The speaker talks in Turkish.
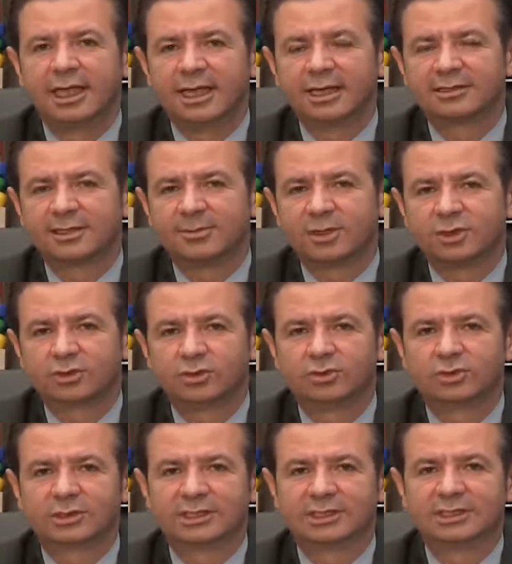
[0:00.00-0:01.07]
Egzamalı
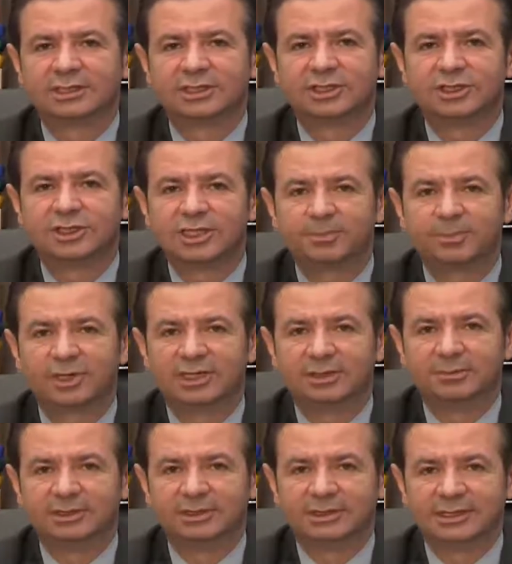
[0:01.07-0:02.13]
çocukların cilt
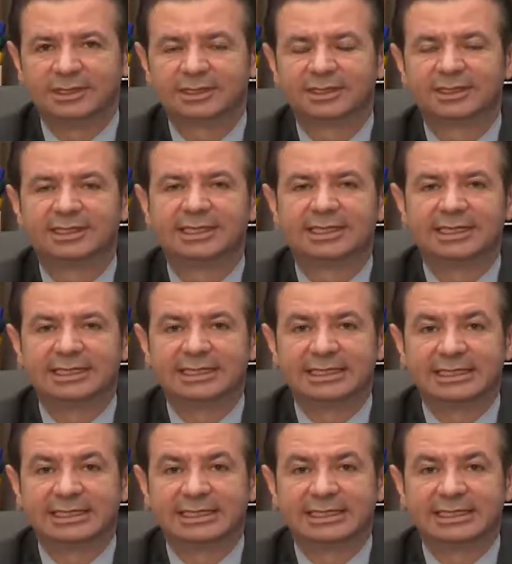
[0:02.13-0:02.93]
bakımında e,